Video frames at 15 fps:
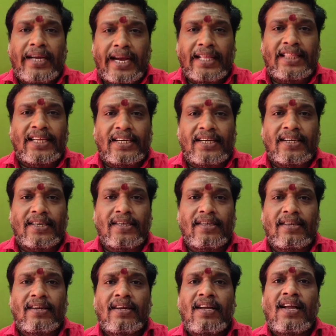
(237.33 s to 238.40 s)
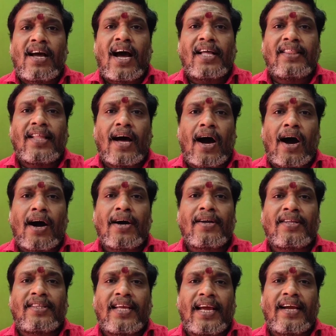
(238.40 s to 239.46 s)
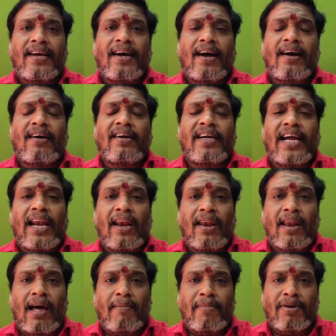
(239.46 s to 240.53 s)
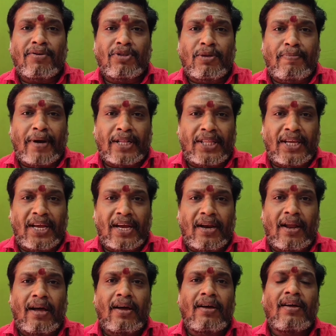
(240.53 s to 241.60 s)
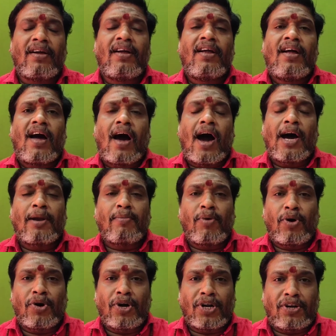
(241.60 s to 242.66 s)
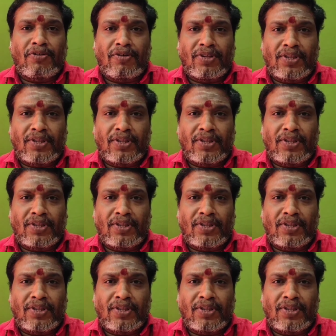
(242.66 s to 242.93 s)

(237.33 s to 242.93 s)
ஏற்றிட்டு அந்த ஆறு தேங்காய் எல்லாமே வந்து பார்த்திங்கன்னா ஆறுமுகனுக்கு